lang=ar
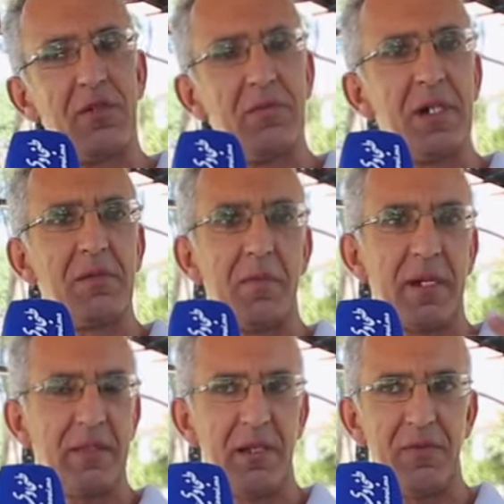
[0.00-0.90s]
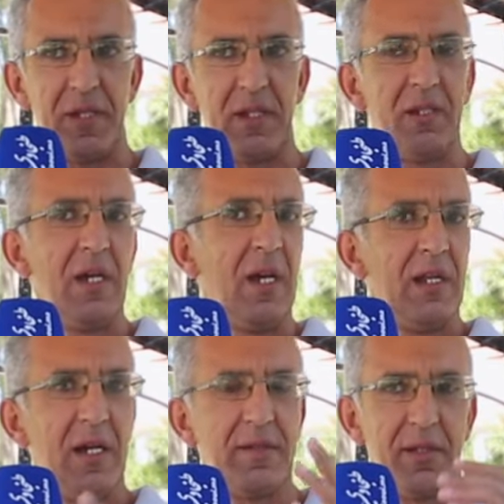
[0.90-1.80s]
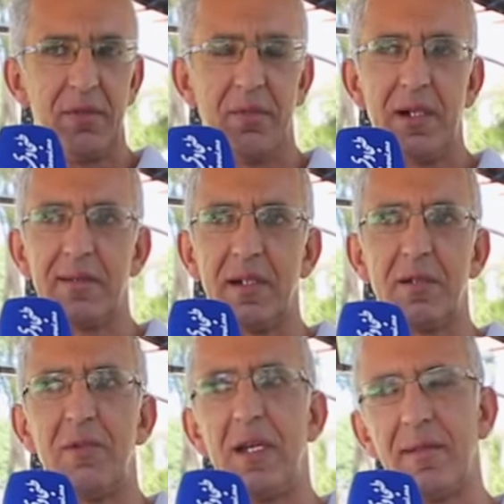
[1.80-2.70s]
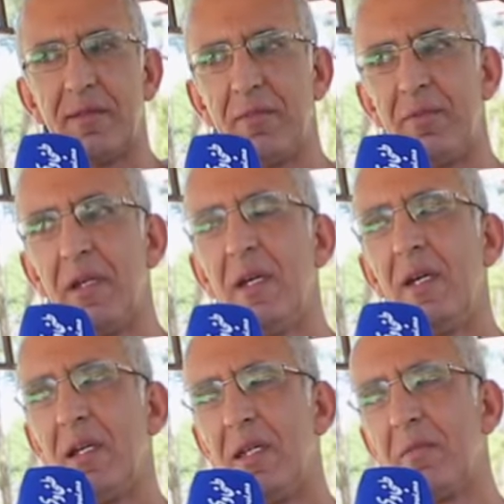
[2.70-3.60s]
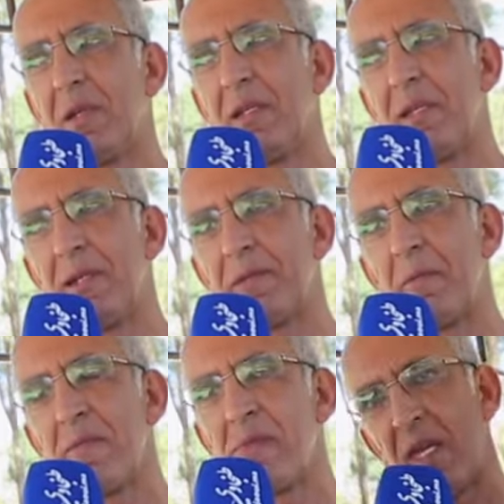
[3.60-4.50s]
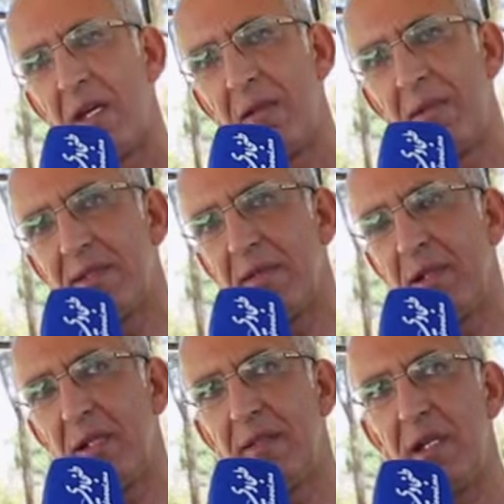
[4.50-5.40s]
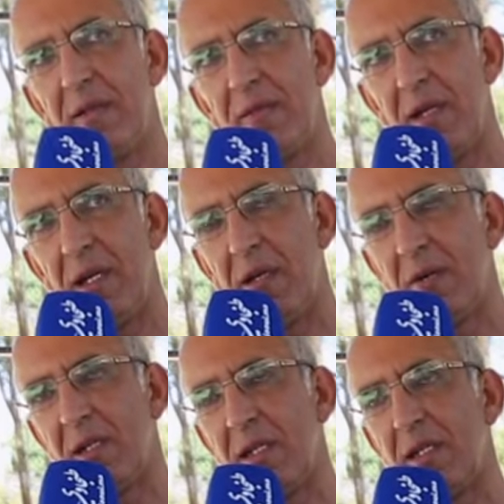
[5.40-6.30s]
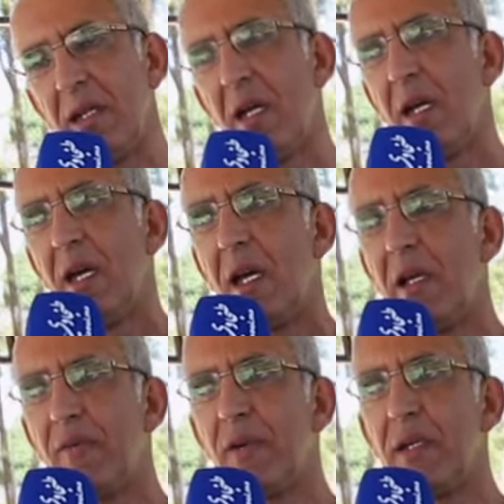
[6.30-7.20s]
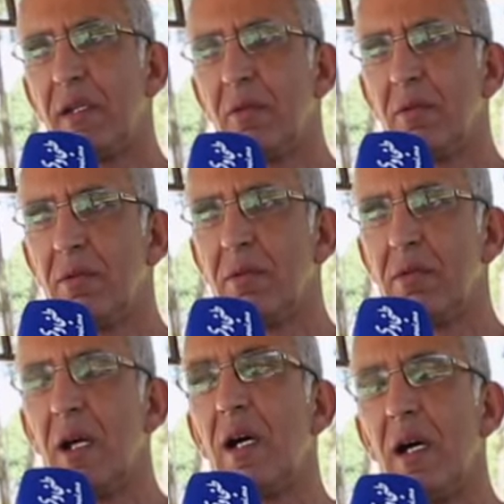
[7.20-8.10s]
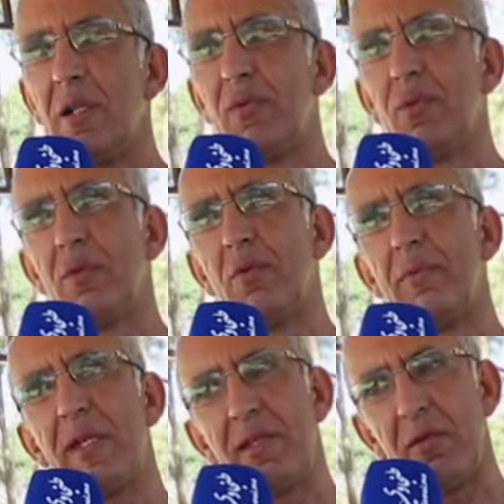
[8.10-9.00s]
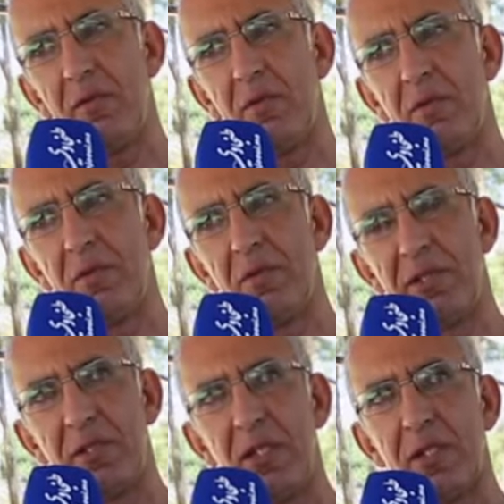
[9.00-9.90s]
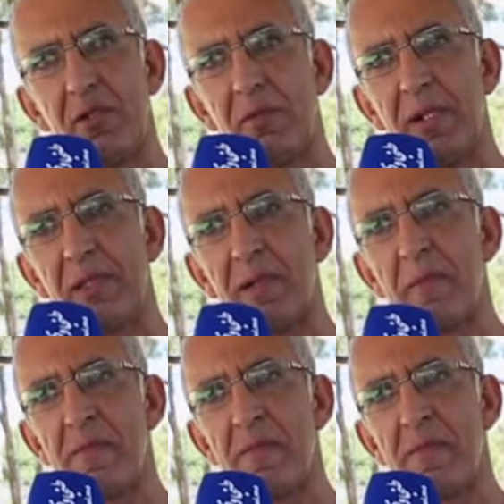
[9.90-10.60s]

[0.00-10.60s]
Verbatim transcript: كيلومتر بعض مرات 2000 على حسب المسار وعلى حسب الامكانيات المسافه كانت حوالي 2000 و 1260 آه، كيلومتر